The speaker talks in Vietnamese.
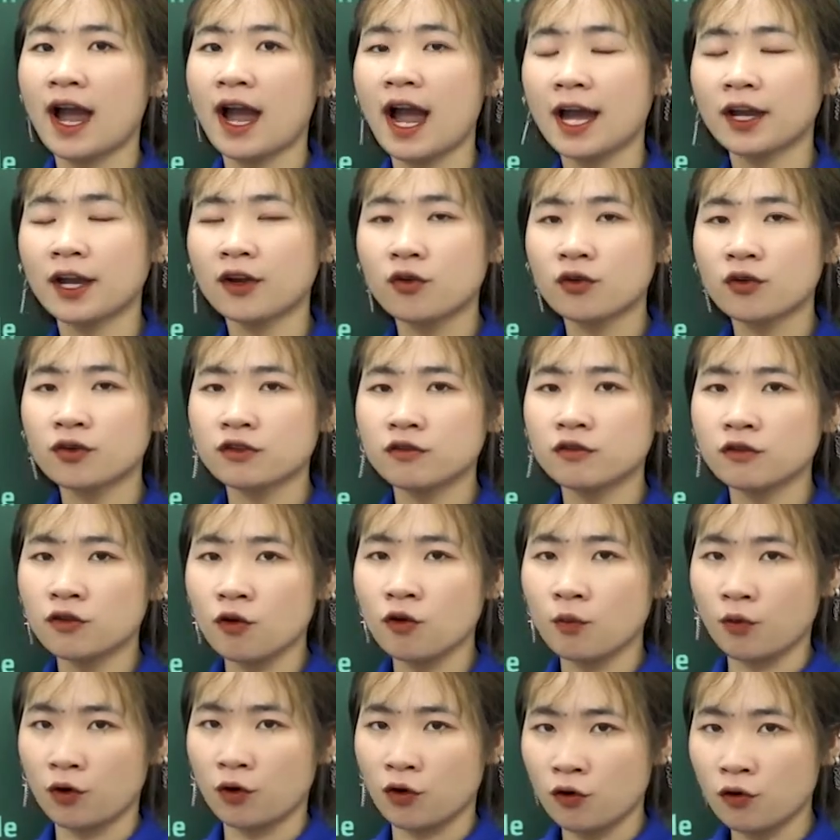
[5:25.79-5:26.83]
hai ngôn ngữ
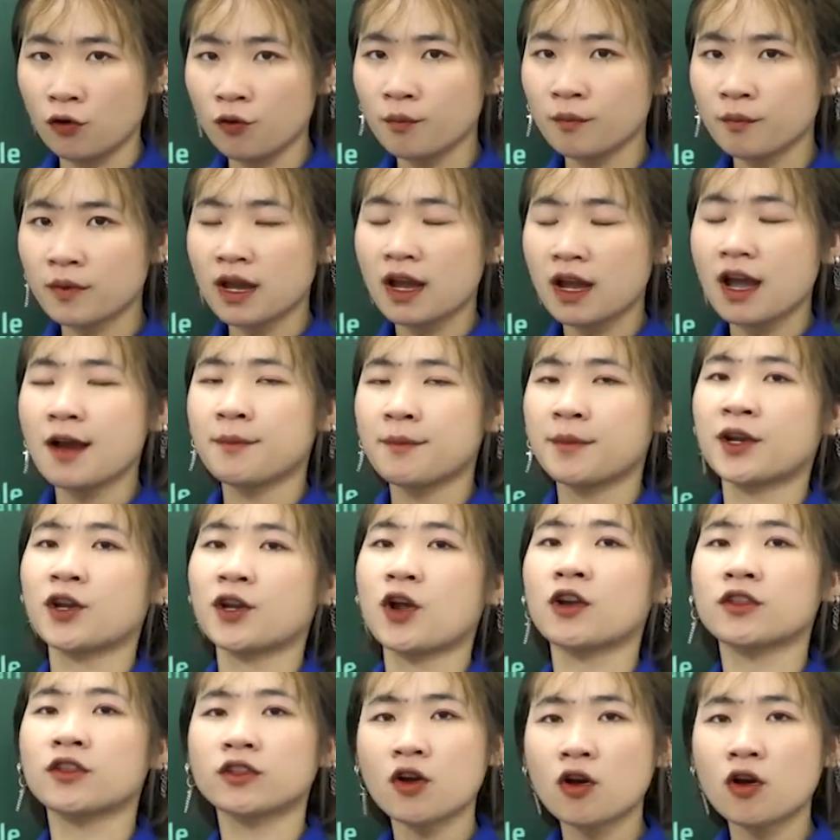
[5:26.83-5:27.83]
cùng một lúc mà nói